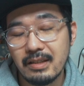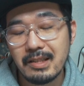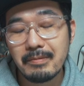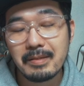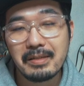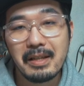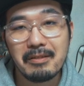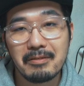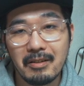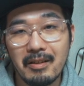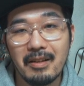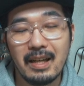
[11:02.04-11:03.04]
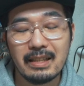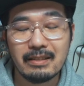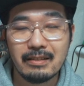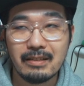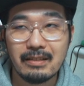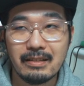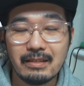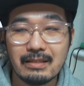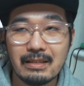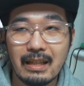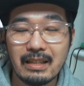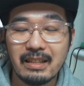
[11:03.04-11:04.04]
一番最後の、あ
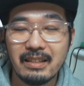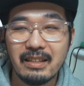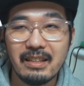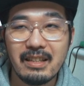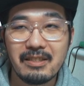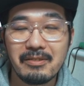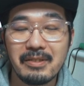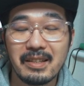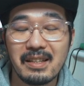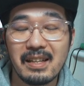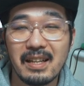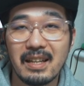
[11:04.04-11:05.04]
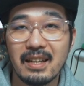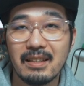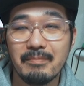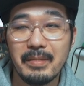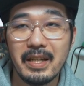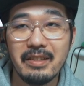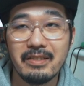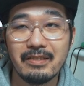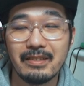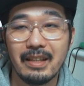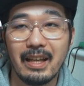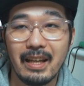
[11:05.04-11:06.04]
のー、アニャ・テイラー・ジョイが
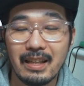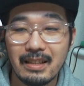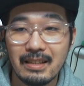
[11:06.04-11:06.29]
メニューで